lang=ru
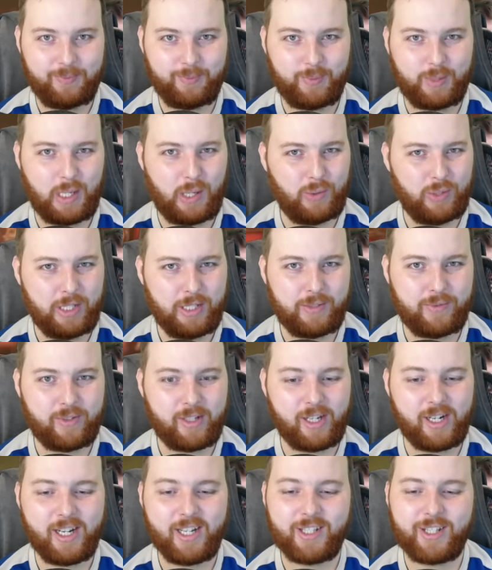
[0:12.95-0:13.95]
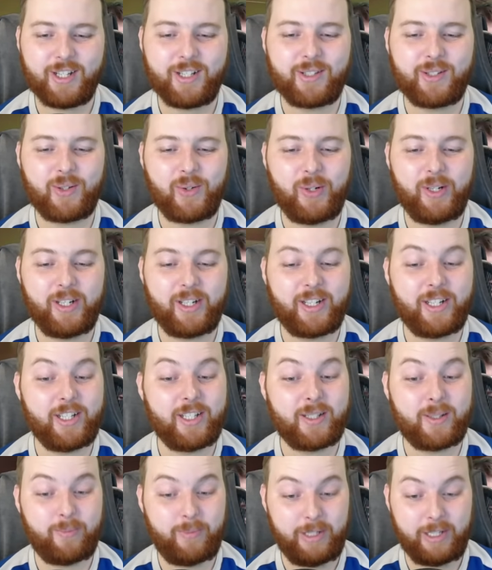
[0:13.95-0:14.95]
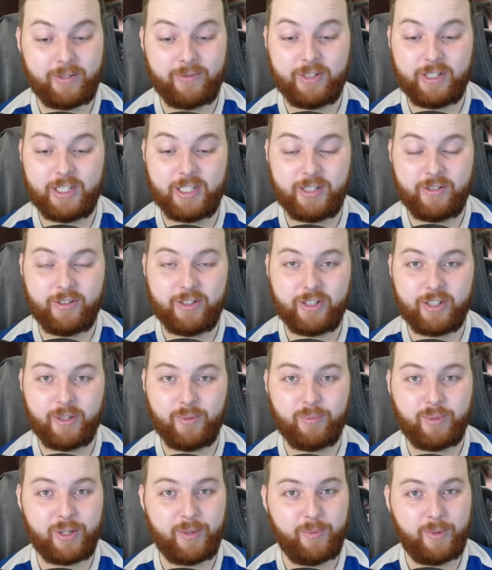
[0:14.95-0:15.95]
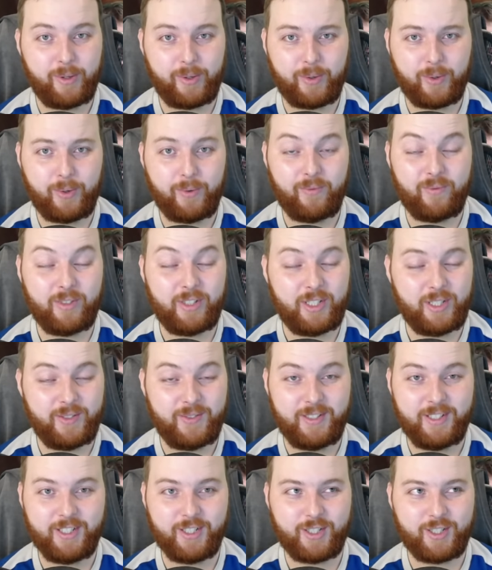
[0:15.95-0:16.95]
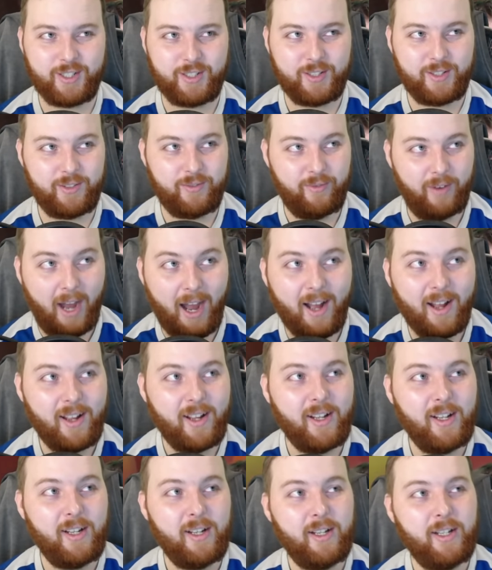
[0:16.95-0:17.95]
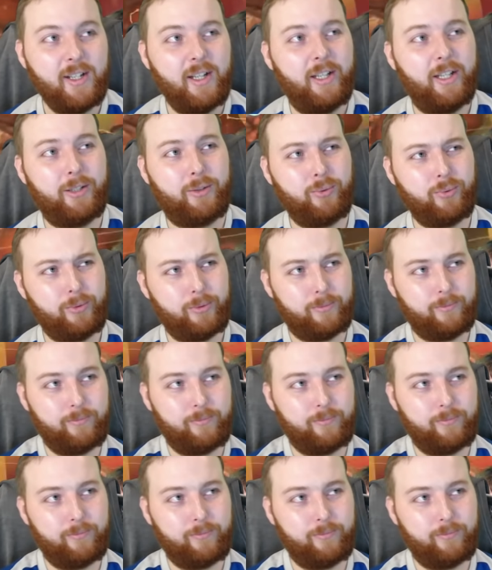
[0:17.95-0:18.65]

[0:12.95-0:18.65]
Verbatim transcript: А у нас вторая часть ролика из первой Division прямиком в Division 2. И тут